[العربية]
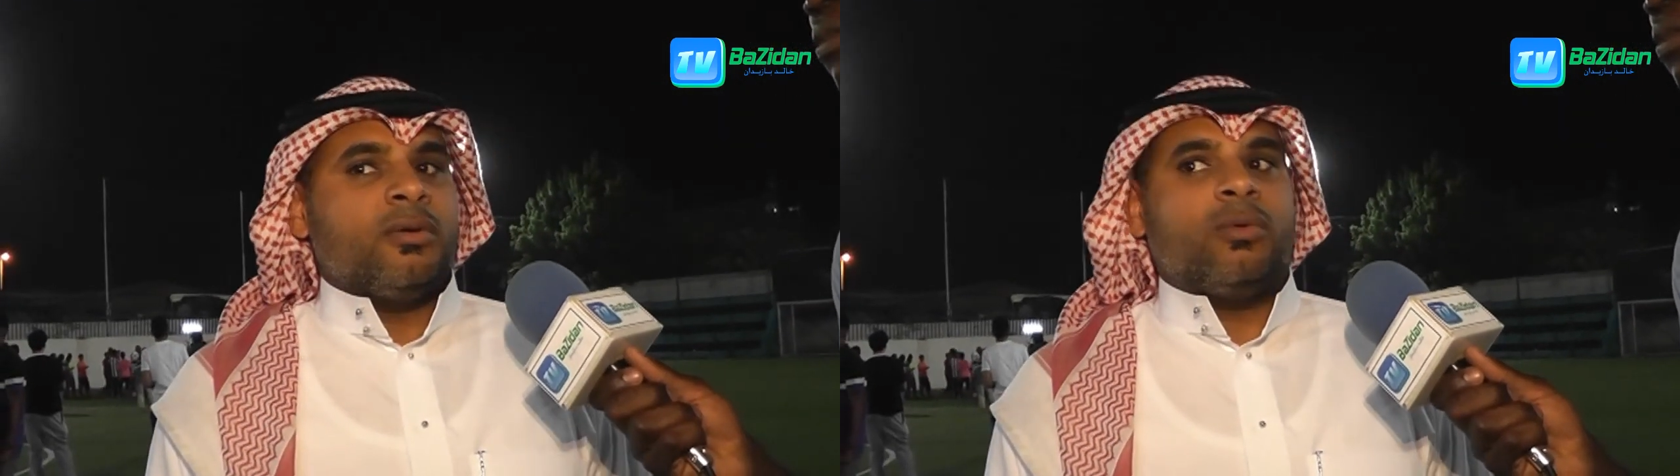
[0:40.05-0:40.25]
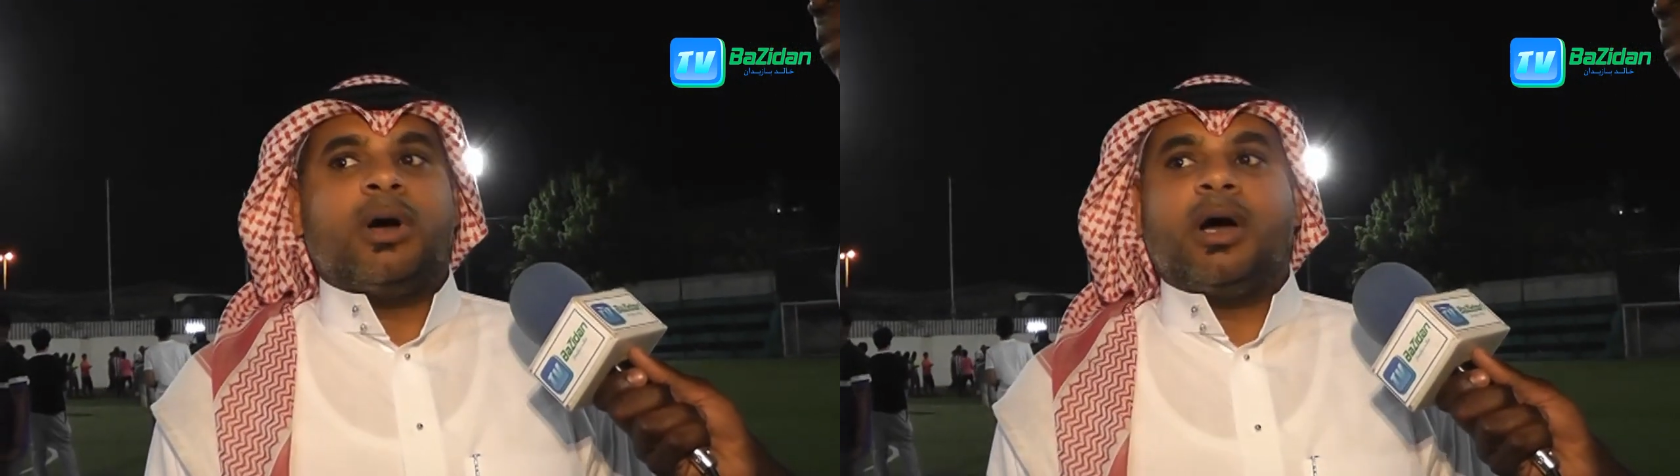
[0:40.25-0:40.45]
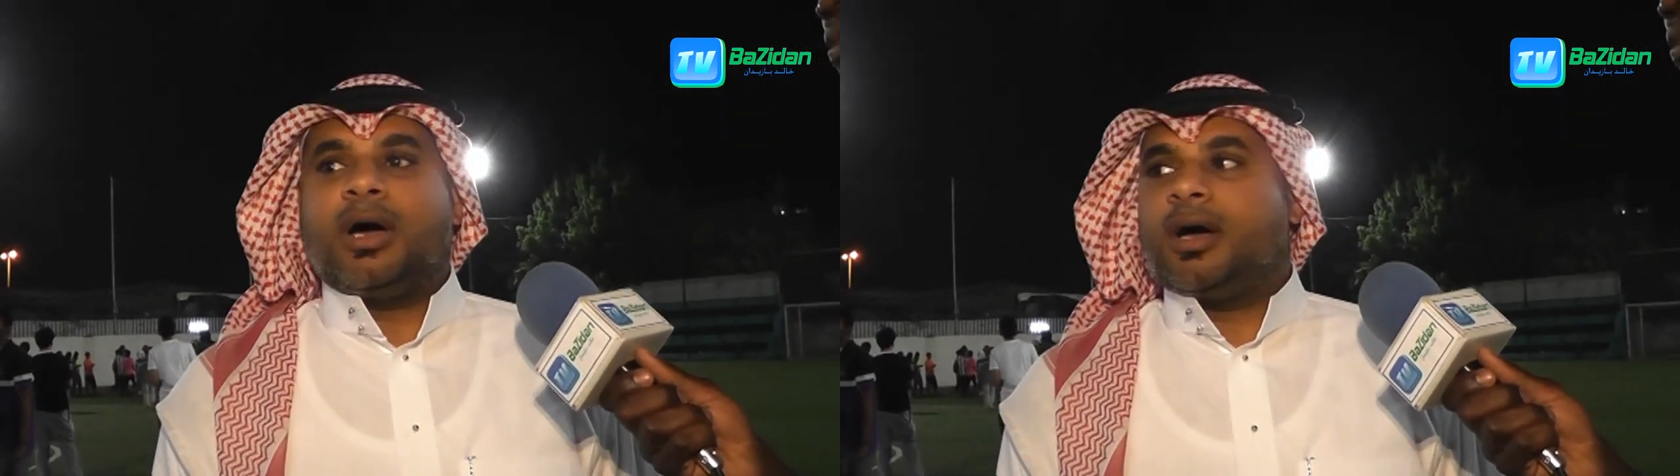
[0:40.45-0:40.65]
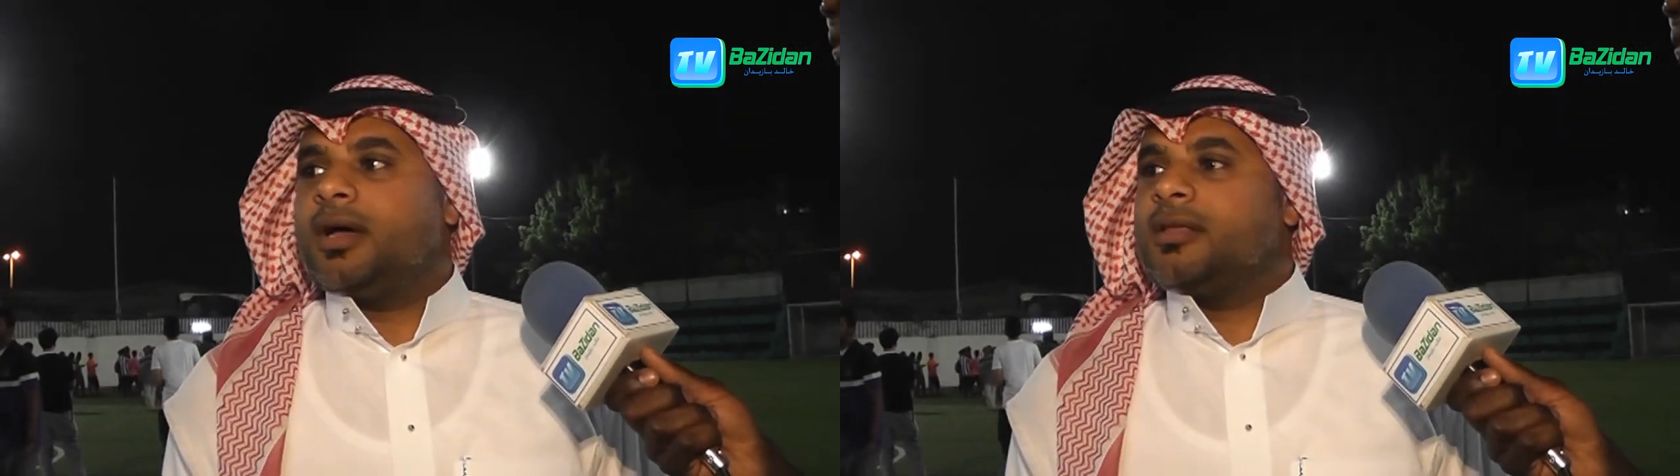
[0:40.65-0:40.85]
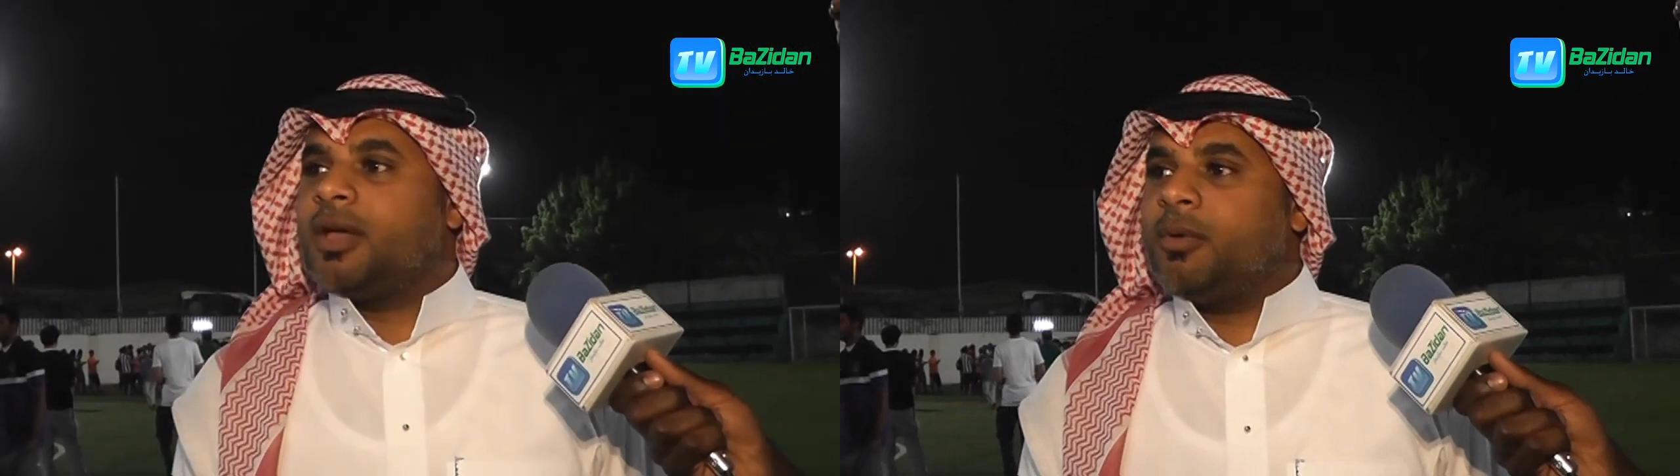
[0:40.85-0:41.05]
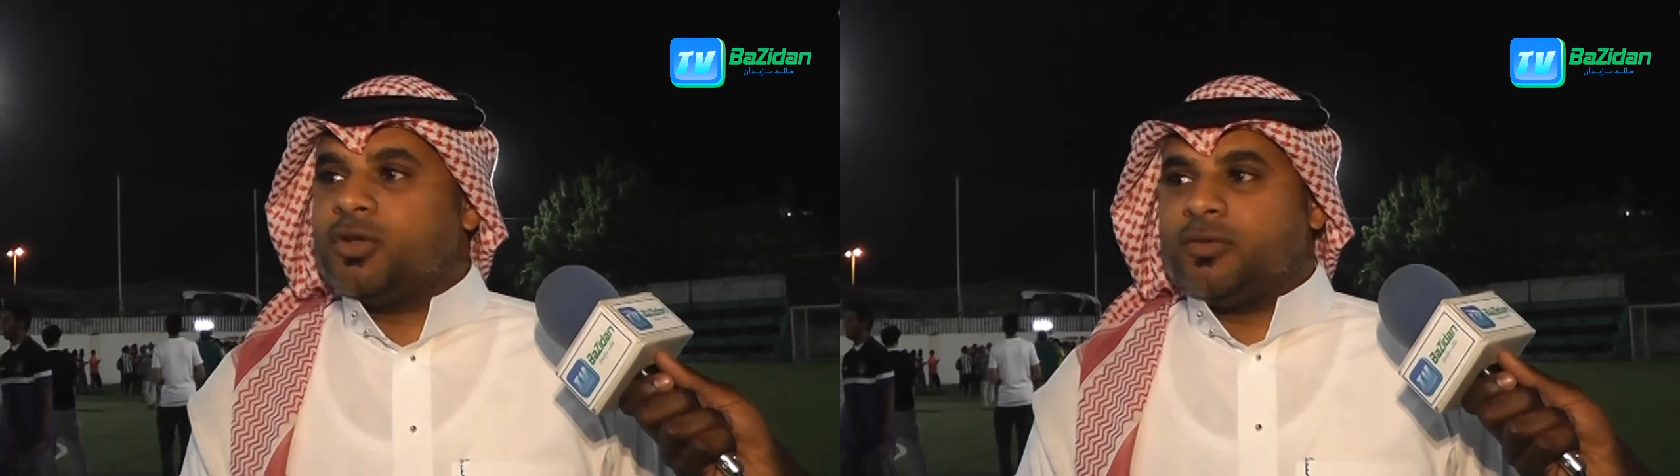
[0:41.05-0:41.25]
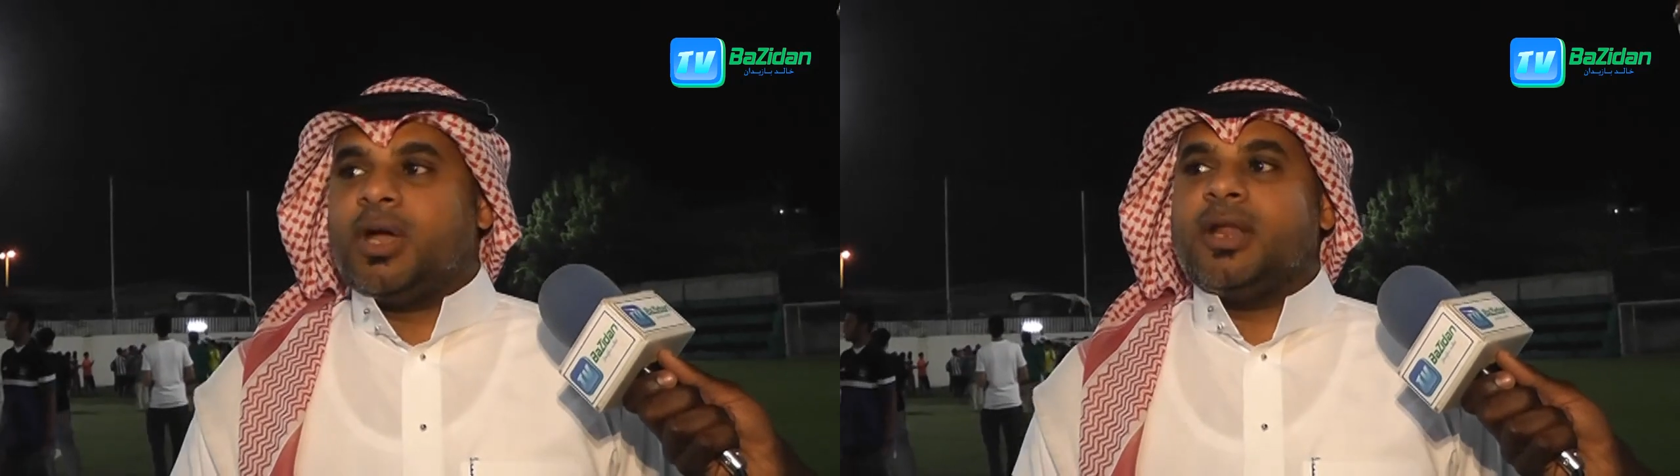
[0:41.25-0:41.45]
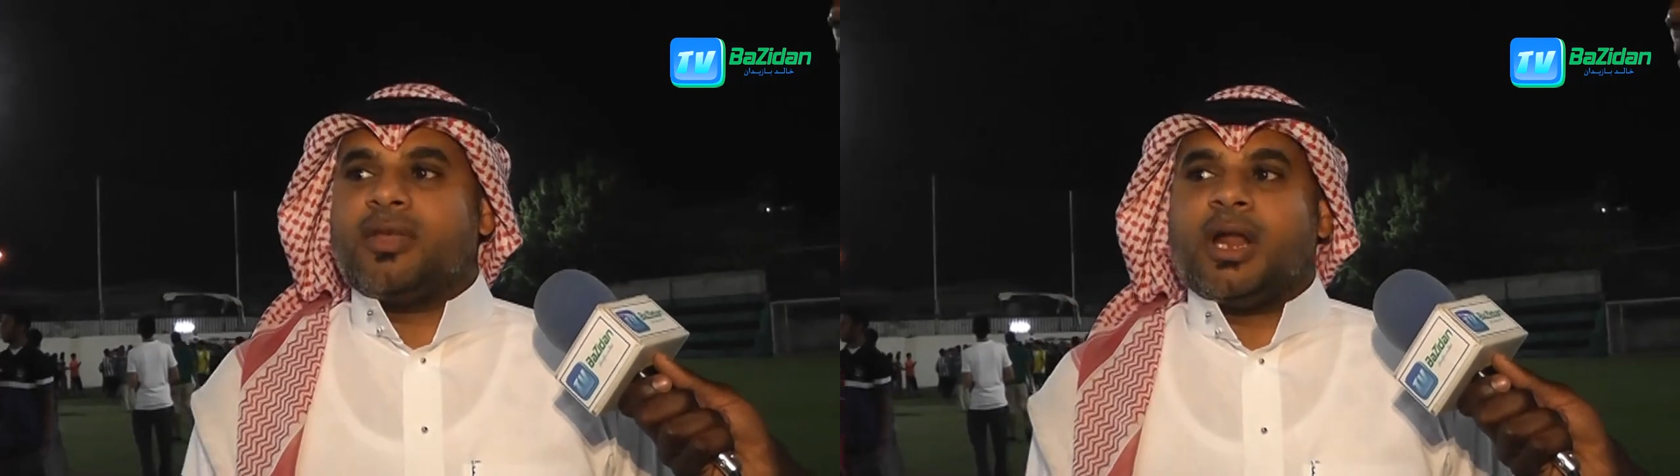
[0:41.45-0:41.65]
وزي ما
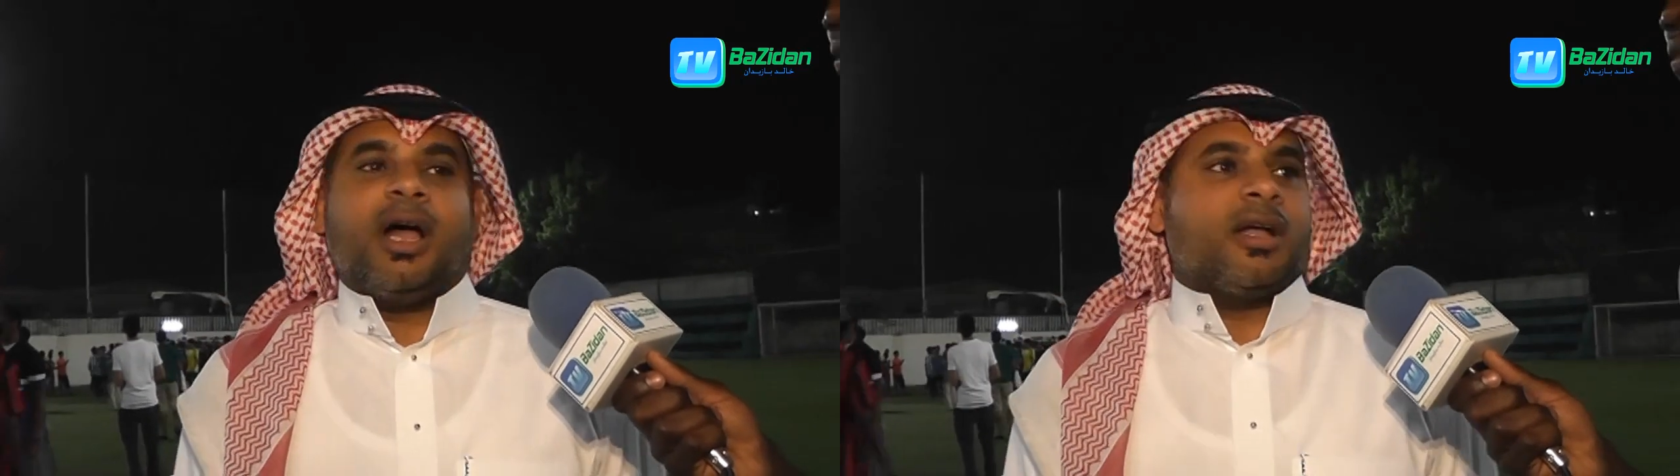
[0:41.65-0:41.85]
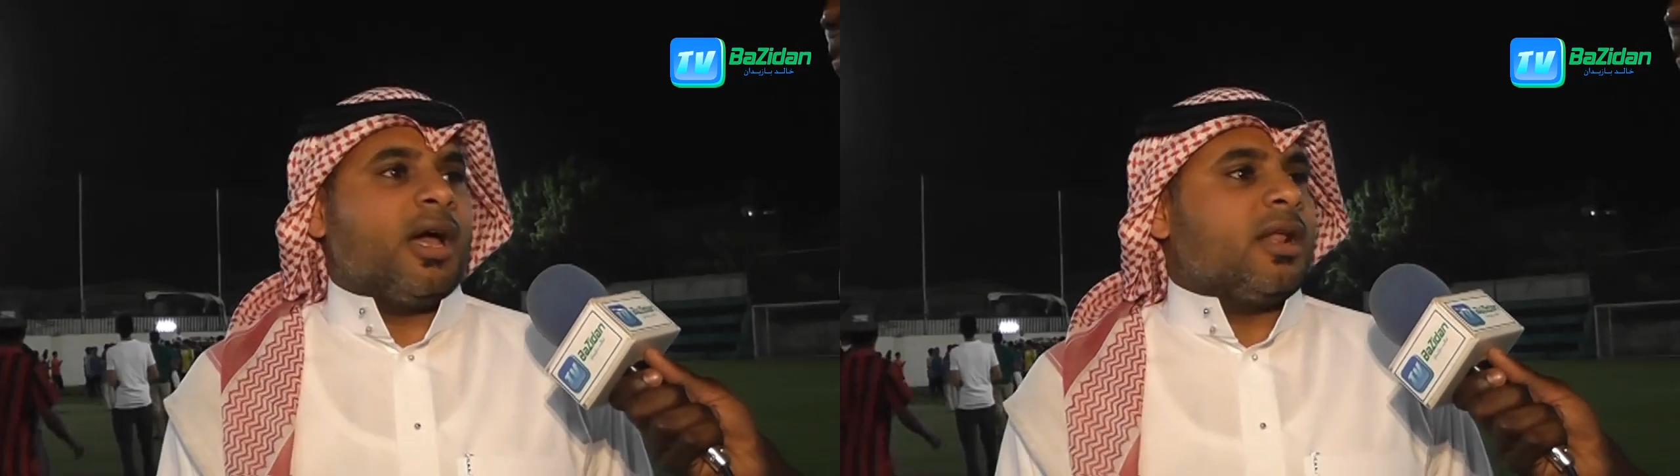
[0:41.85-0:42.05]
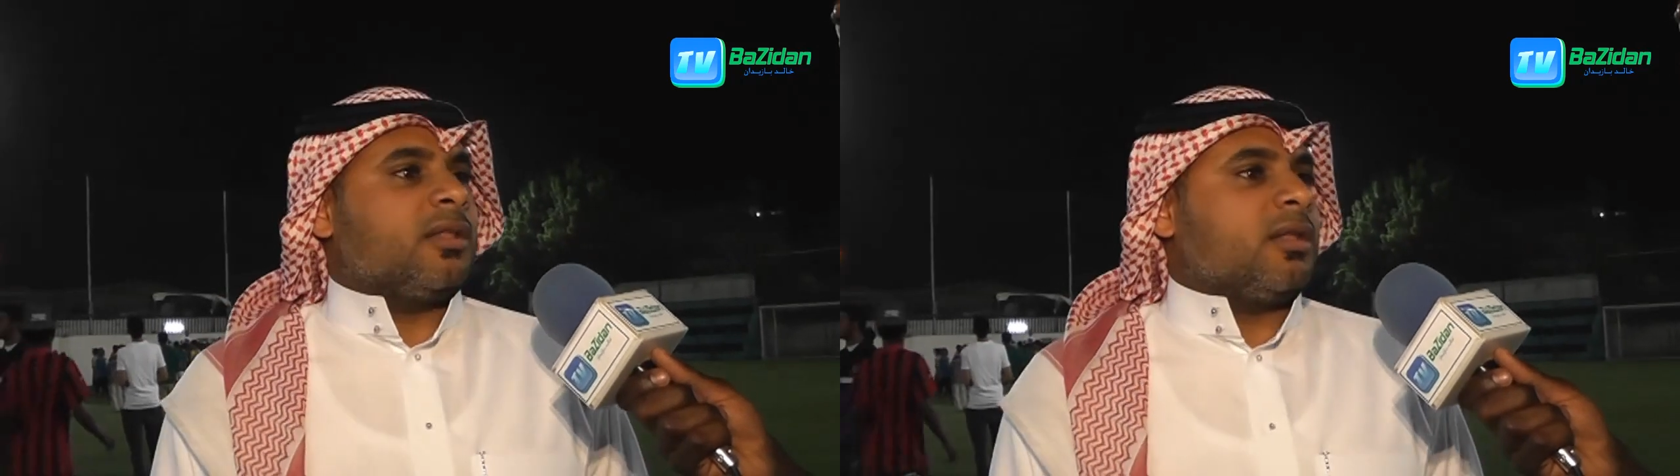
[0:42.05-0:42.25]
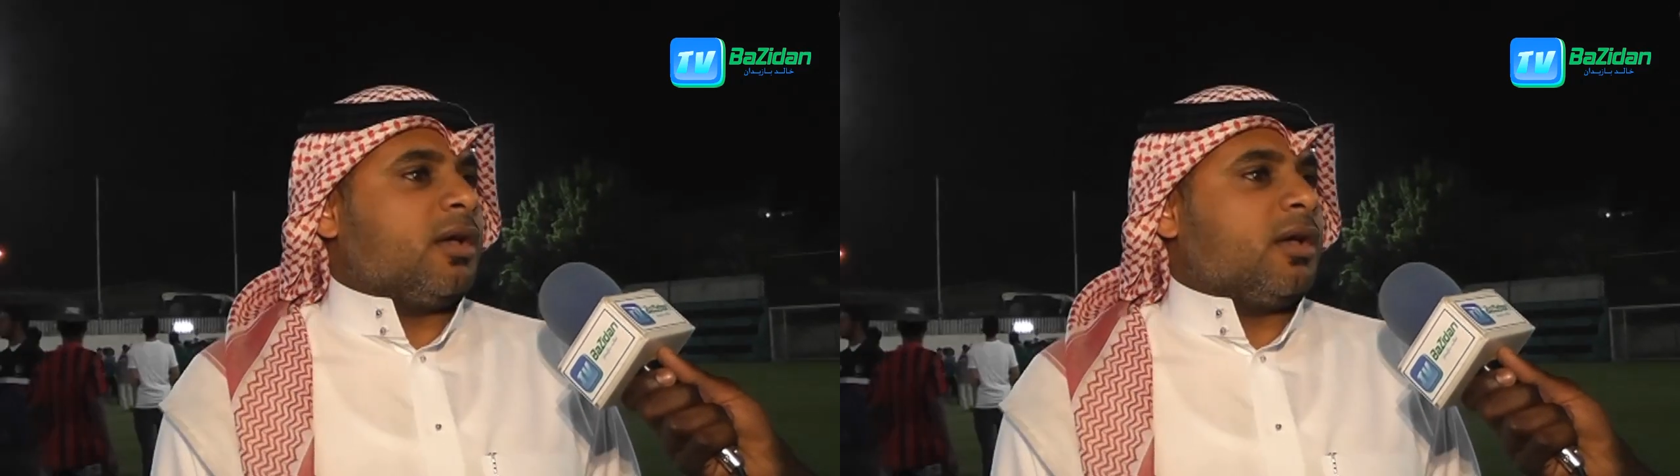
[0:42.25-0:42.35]
شفتوا يعني صراحة كانت